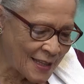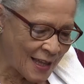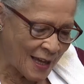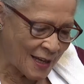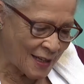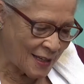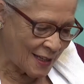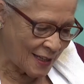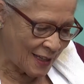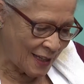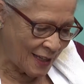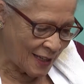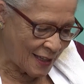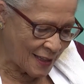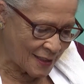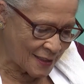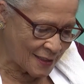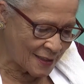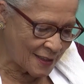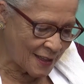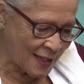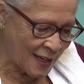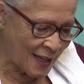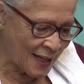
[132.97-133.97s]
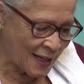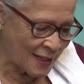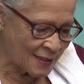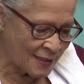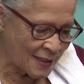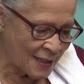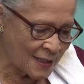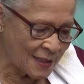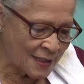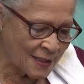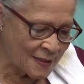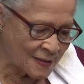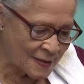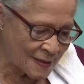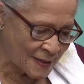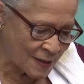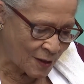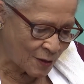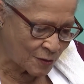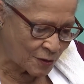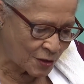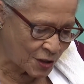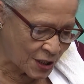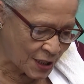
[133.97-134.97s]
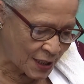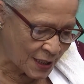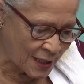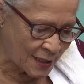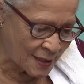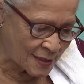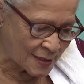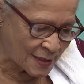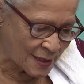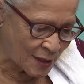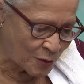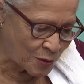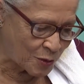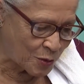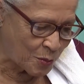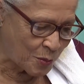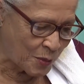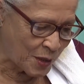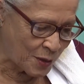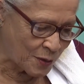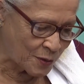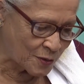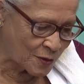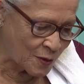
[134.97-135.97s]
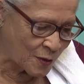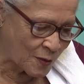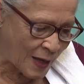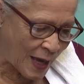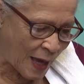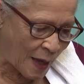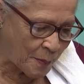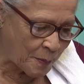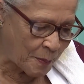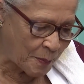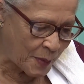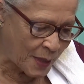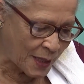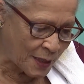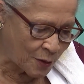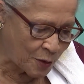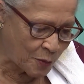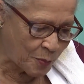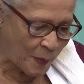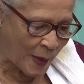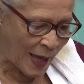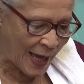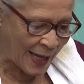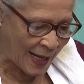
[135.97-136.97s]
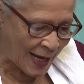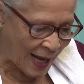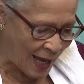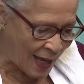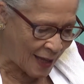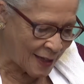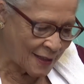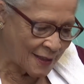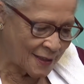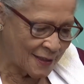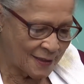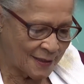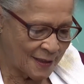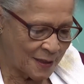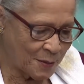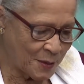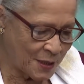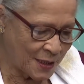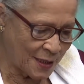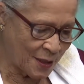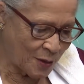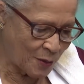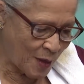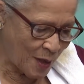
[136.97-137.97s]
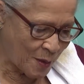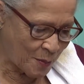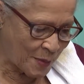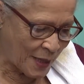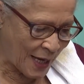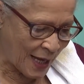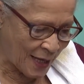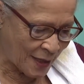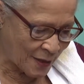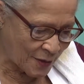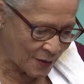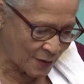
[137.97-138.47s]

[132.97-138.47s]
da Lia, eles são de São Domingos do Capim do Pará. Tá mandando um abraço. São